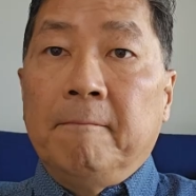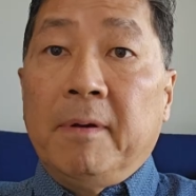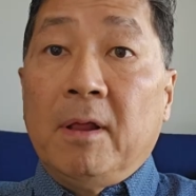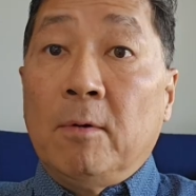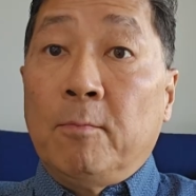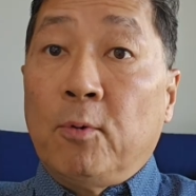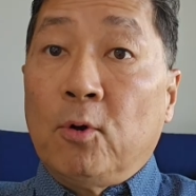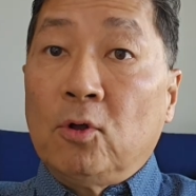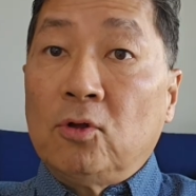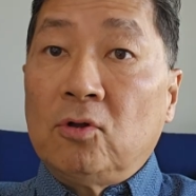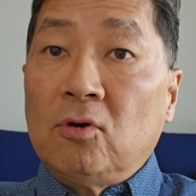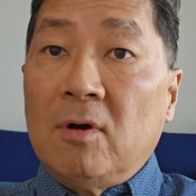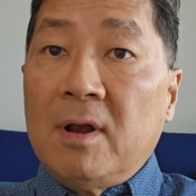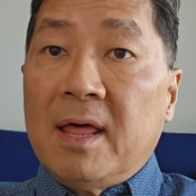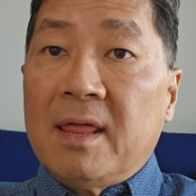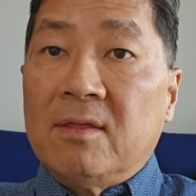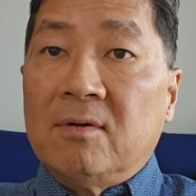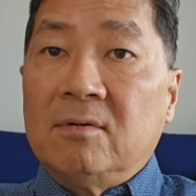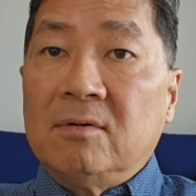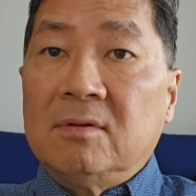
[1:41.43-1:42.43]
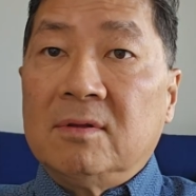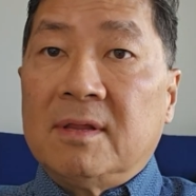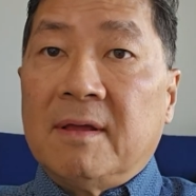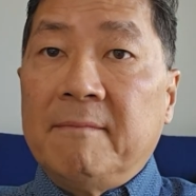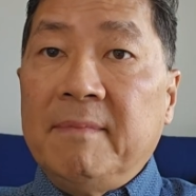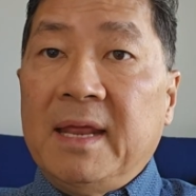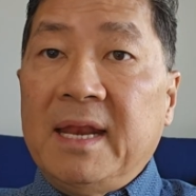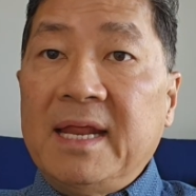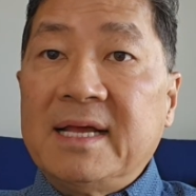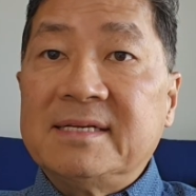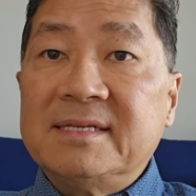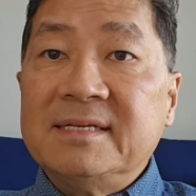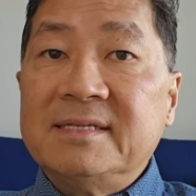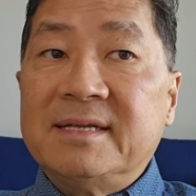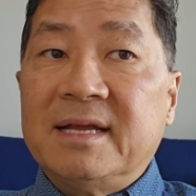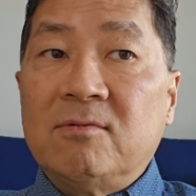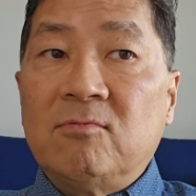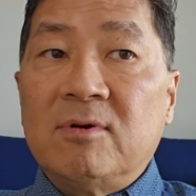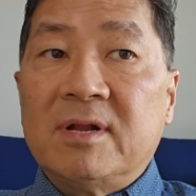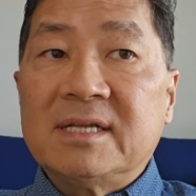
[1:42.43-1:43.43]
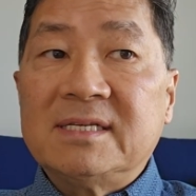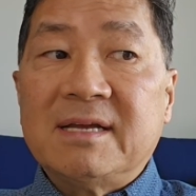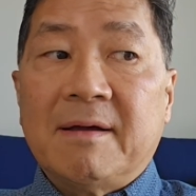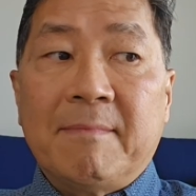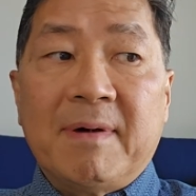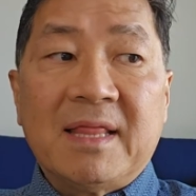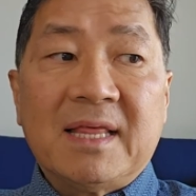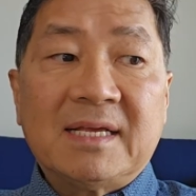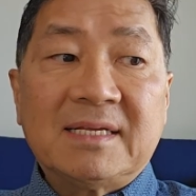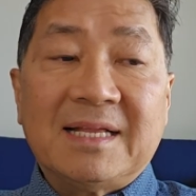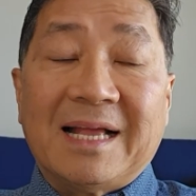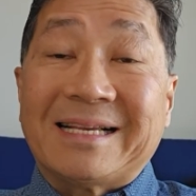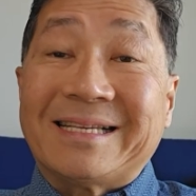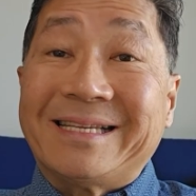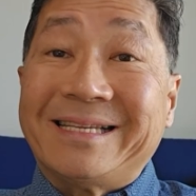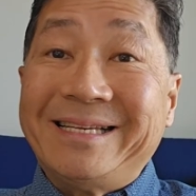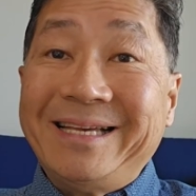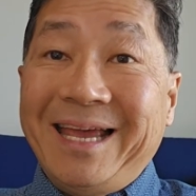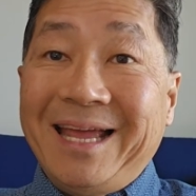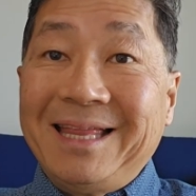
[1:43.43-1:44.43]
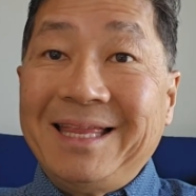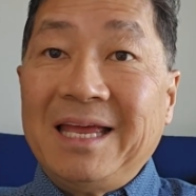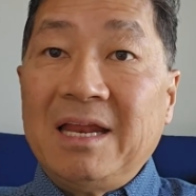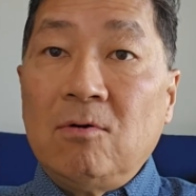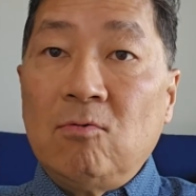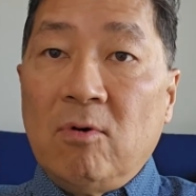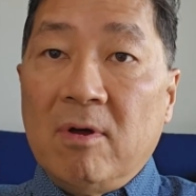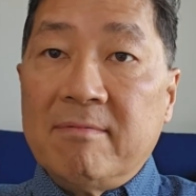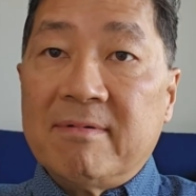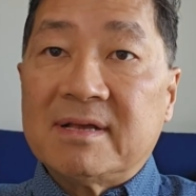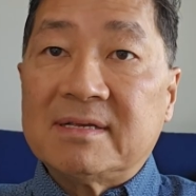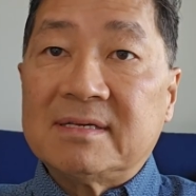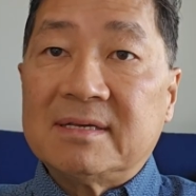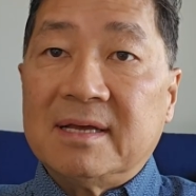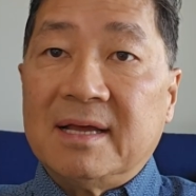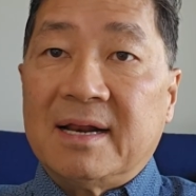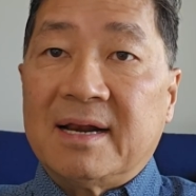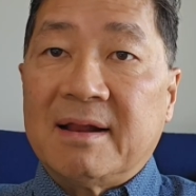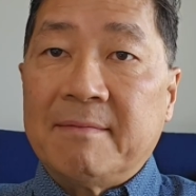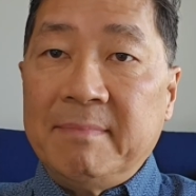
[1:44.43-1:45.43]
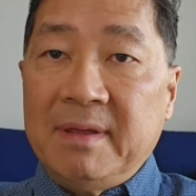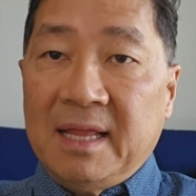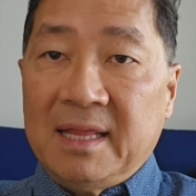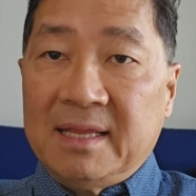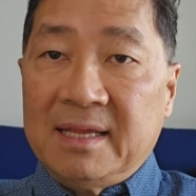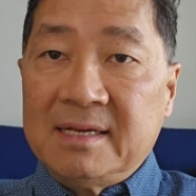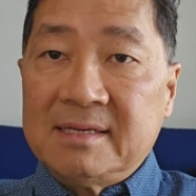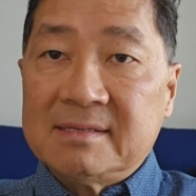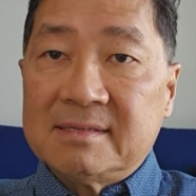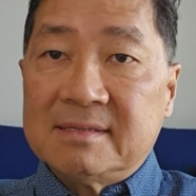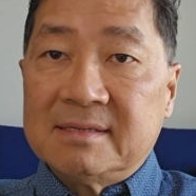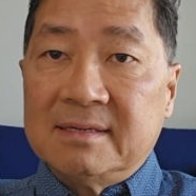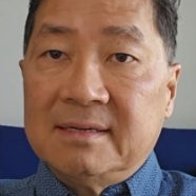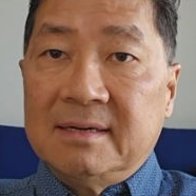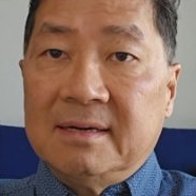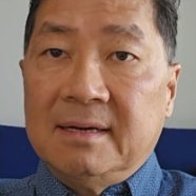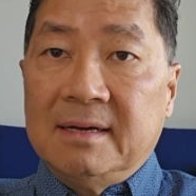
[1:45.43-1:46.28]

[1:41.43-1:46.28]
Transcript: Pero por otro lado, también existen unas llamadas las siete nuevas herramientas